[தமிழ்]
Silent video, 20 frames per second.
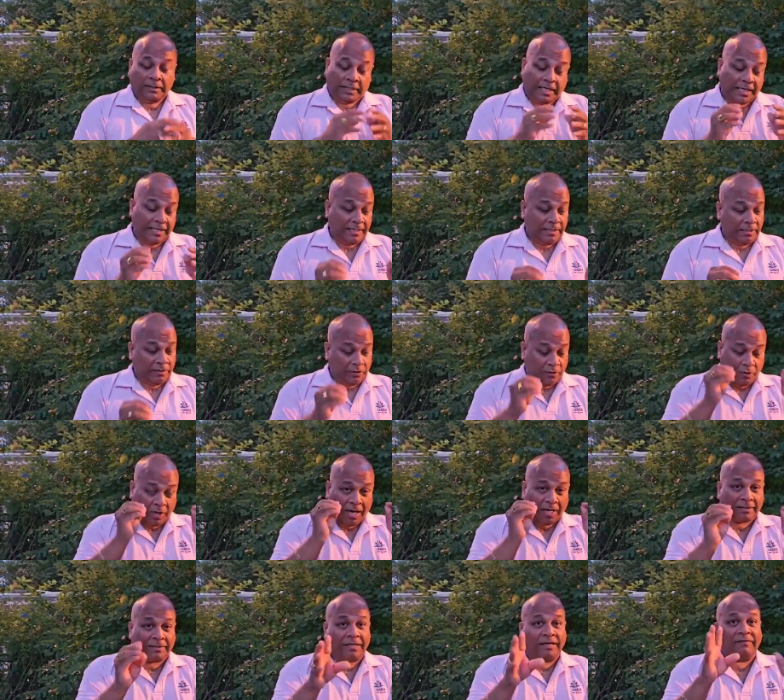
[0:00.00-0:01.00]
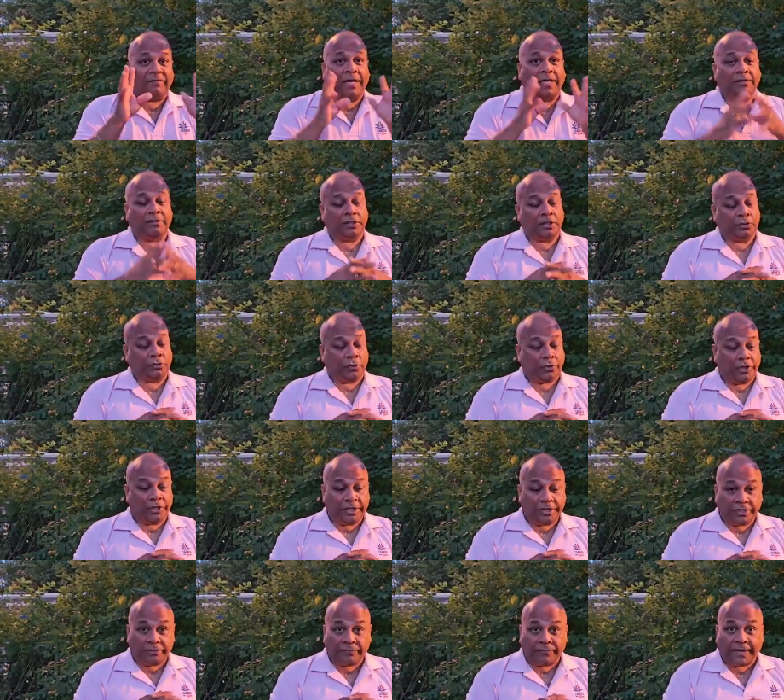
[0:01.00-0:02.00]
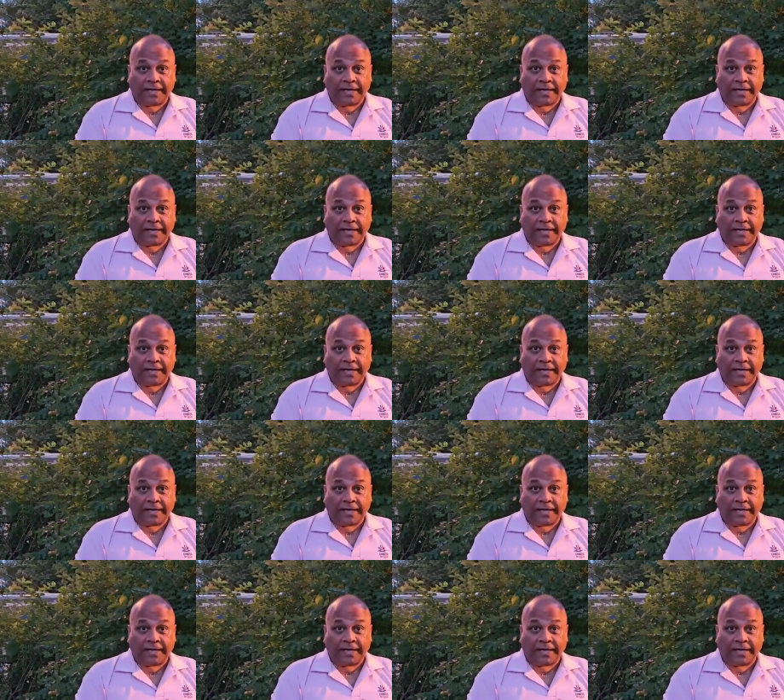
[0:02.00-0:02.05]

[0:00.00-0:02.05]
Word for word: சரி ஆறுதல் வார்த்தையை சொல்லிட்டு